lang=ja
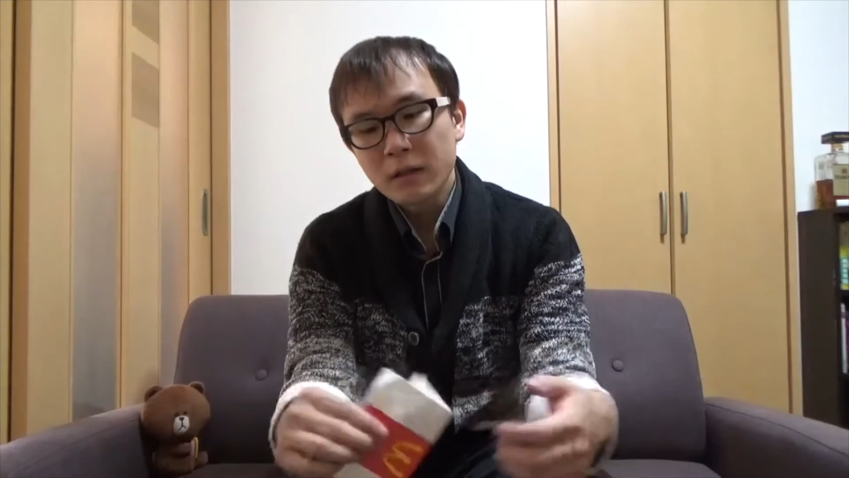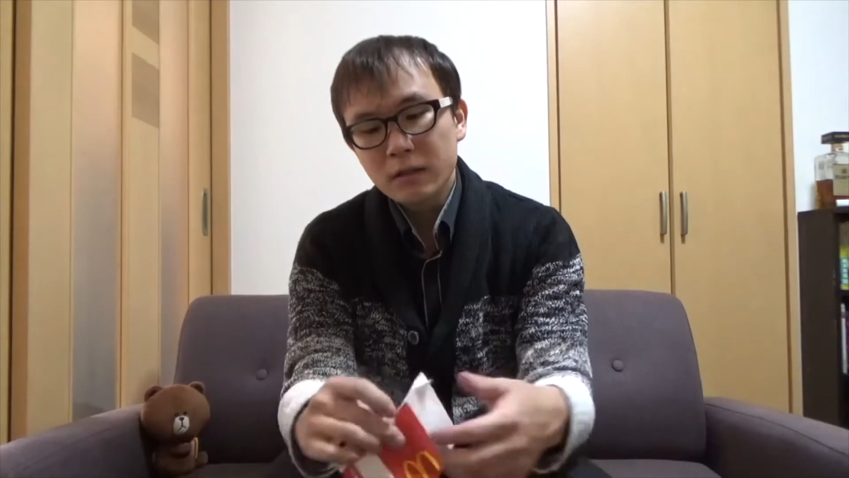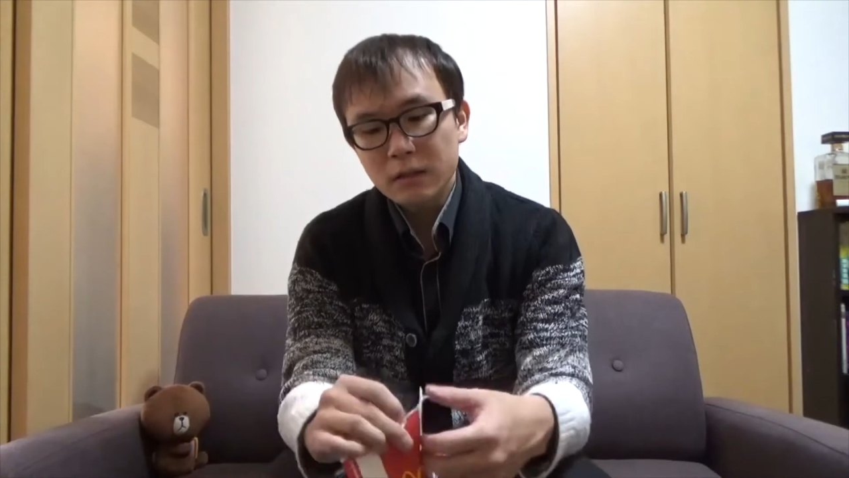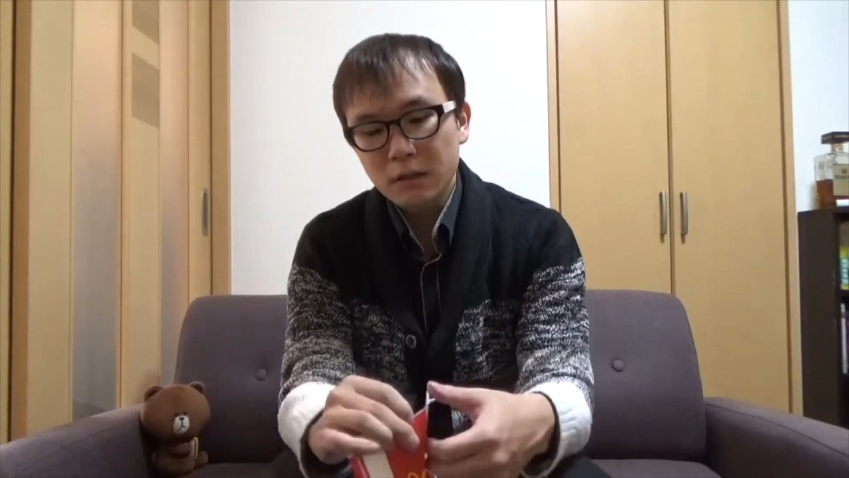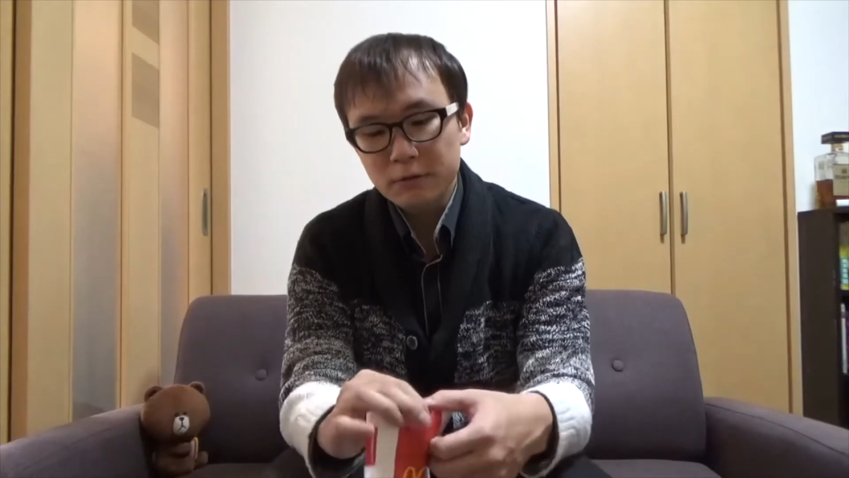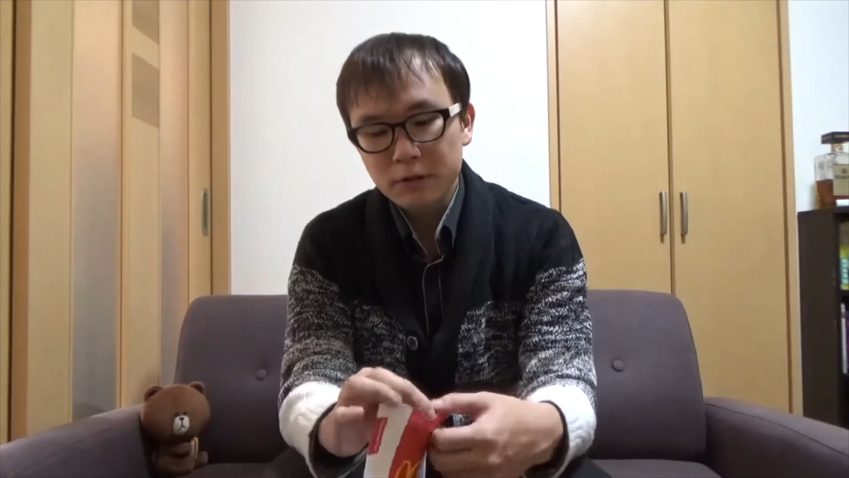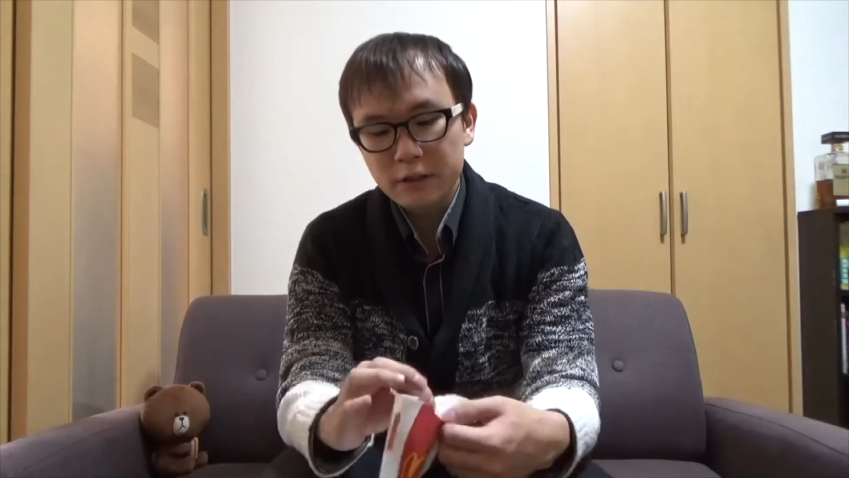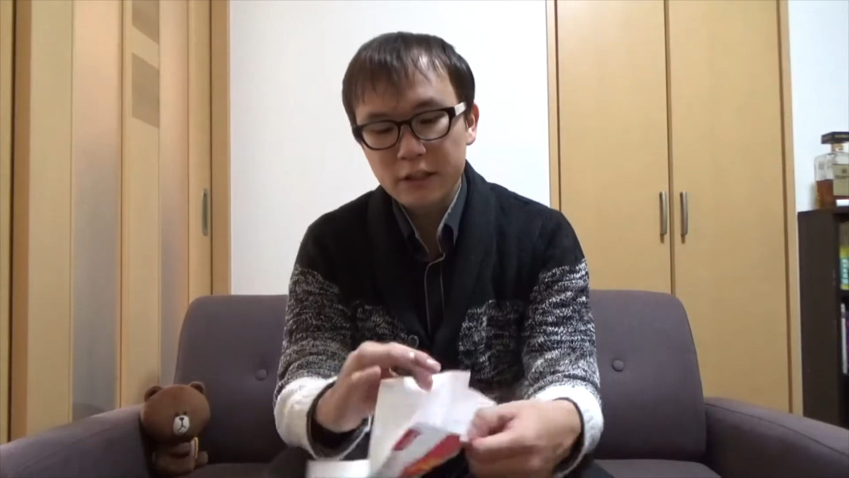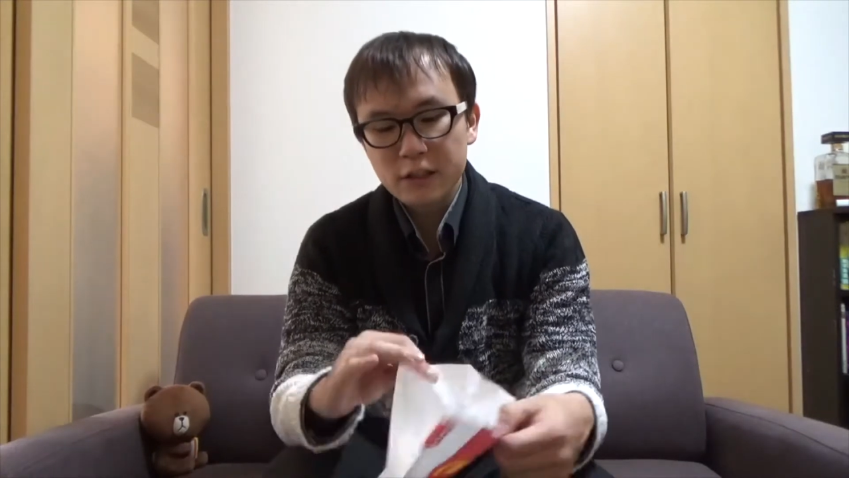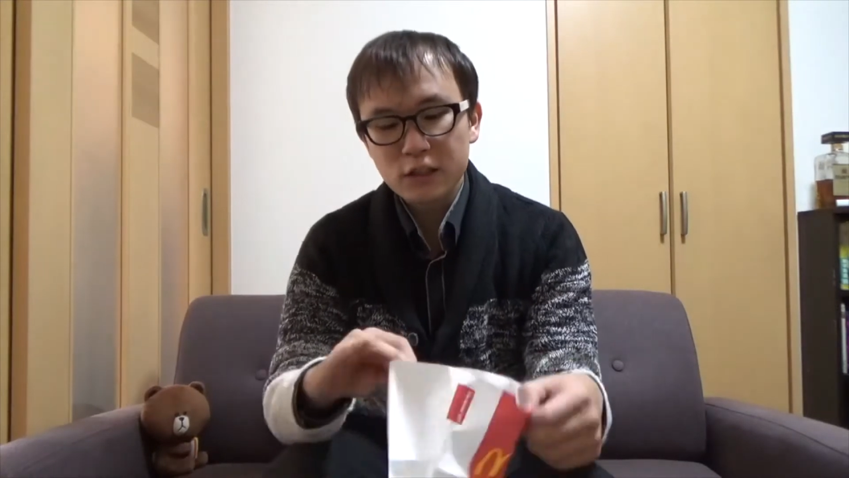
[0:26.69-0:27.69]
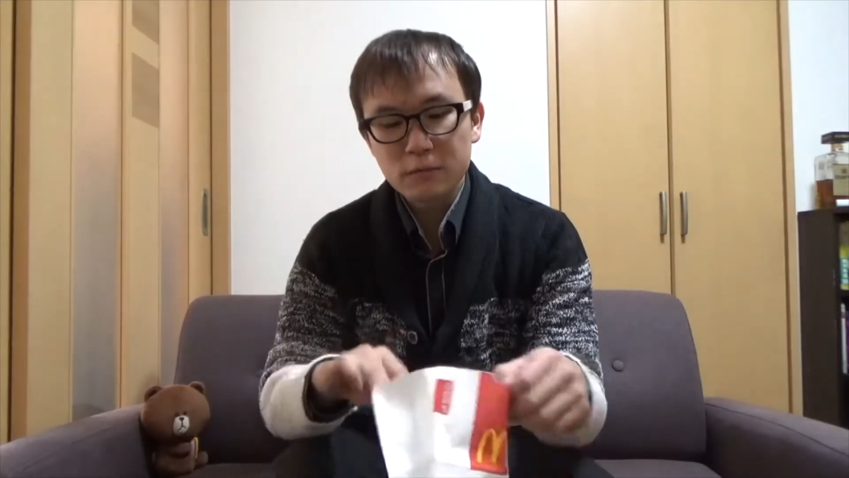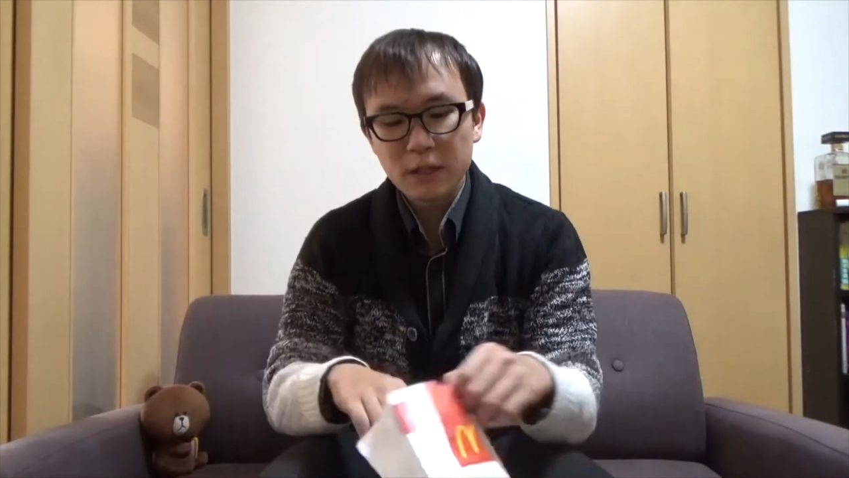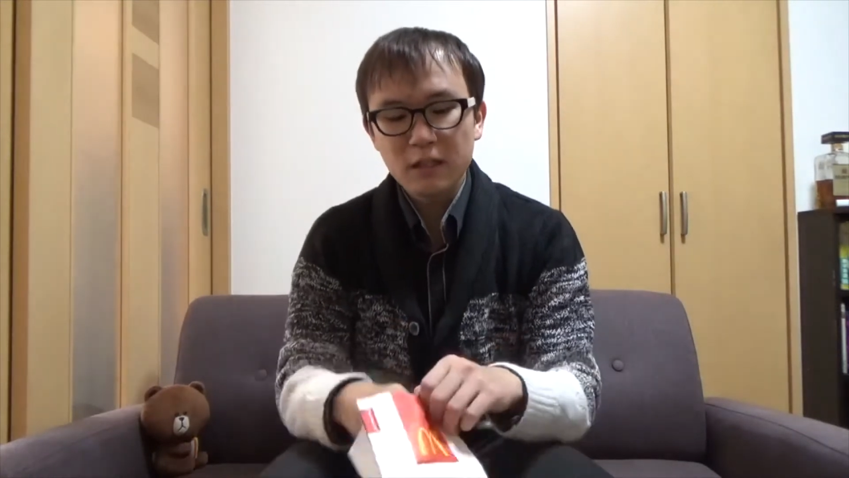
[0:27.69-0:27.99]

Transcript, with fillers: ダブルチーズバーガー